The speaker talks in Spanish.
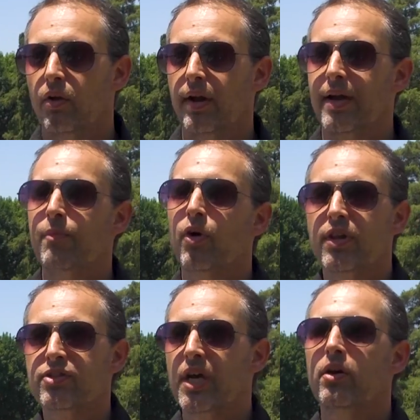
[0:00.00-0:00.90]
lo arrancamos
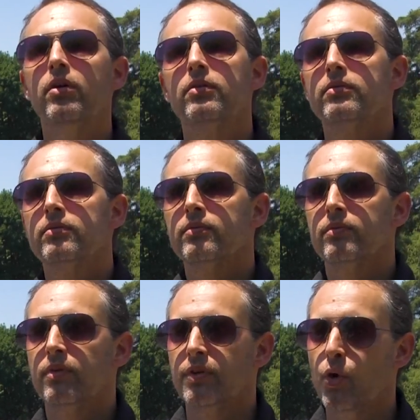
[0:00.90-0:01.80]
de cero,
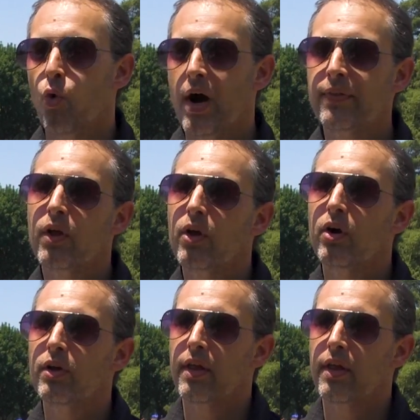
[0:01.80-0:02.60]
dibujándolo